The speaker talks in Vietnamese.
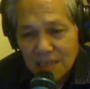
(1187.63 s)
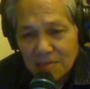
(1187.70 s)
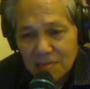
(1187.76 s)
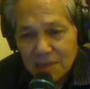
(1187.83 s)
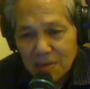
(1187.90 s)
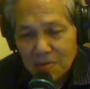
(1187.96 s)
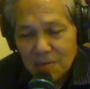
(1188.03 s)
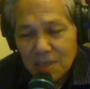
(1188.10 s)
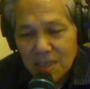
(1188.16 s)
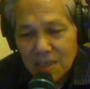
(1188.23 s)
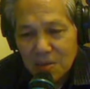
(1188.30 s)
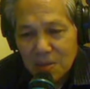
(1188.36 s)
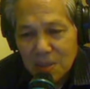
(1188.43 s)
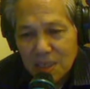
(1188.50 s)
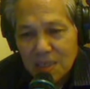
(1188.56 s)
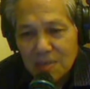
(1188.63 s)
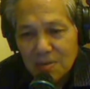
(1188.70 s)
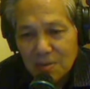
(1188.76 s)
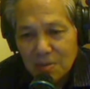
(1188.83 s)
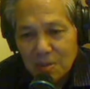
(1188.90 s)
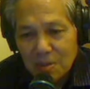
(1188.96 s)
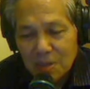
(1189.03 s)
và cũng là đầu tiên
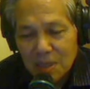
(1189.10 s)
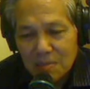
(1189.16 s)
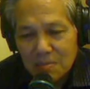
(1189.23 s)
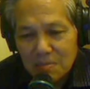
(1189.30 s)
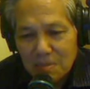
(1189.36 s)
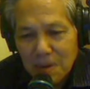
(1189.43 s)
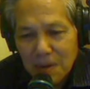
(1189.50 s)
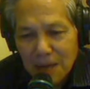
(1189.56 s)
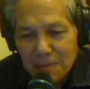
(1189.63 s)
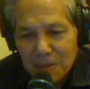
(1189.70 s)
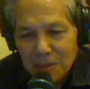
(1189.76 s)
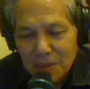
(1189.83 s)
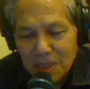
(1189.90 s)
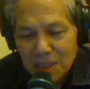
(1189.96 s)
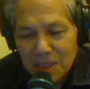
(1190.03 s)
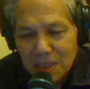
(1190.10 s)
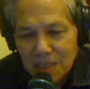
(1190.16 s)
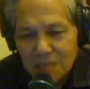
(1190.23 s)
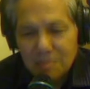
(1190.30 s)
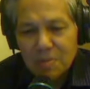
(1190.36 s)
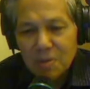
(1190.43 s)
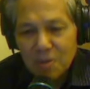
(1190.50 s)
của biểu tình mà biểu tình
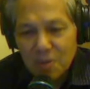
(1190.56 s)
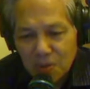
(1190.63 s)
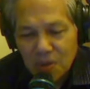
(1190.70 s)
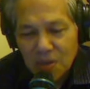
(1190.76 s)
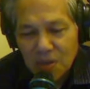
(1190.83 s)
trước một ngôi chùa